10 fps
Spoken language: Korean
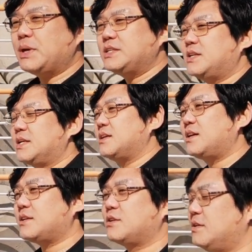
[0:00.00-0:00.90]
펜션에
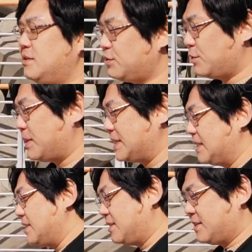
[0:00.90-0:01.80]
들어가서 또
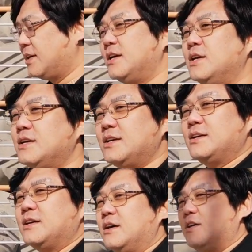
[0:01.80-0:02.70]
맛있는
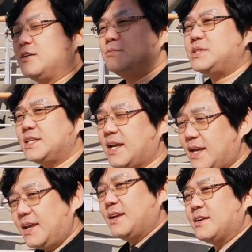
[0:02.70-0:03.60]
어, 음식에
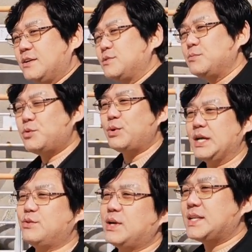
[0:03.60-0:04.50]
어, 뭐
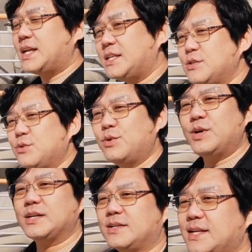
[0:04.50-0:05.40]
와인도 한잔 하시고
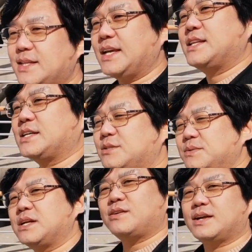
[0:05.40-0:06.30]
이렇게 데이트 하시면
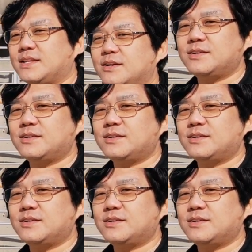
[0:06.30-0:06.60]
될 것 같아요.